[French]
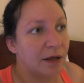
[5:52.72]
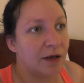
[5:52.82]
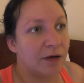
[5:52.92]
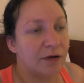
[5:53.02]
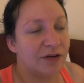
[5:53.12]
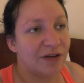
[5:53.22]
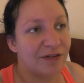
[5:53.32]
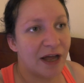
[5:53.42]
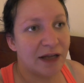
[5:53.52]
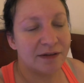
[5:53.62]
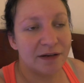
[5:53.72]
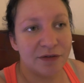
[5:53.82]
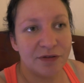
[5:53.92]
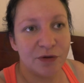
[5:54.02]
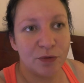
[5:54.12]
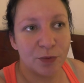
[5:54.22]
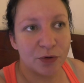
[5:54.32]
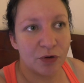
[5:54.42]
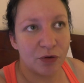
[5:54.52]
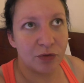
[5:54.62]
Euh, j'avais arrêté les vidéos
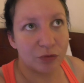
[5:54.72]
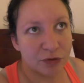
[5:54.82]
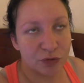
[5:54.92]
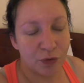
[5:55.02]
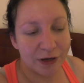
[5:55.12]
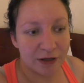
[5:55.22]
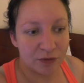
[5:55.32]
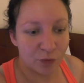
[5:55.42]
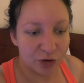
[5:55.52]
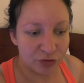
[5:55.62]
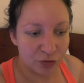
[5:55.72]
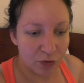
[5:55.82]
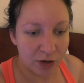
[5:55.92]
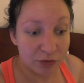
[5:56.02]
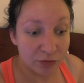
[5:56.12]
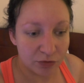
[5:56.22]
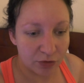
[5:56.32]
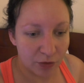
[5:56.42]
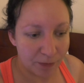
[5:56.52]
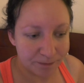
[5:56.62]
pendant 3-4 mois je crois, donc
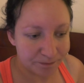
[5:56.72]
euh,